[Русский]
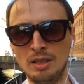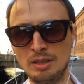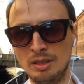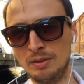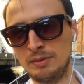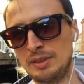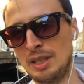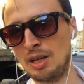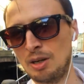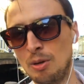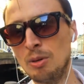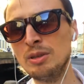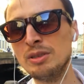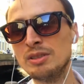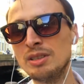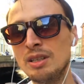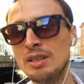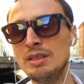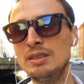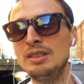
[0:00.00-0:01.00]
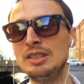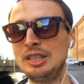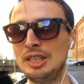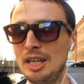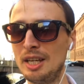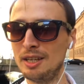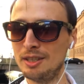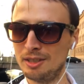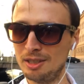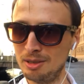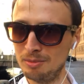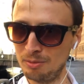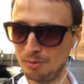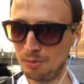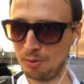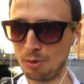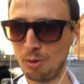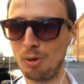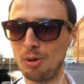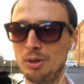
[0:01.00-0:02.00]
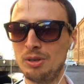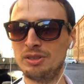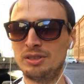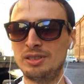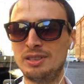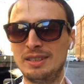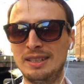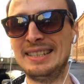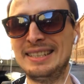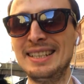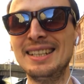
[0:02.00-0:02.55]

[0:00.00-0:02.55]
На второй день едем в гости.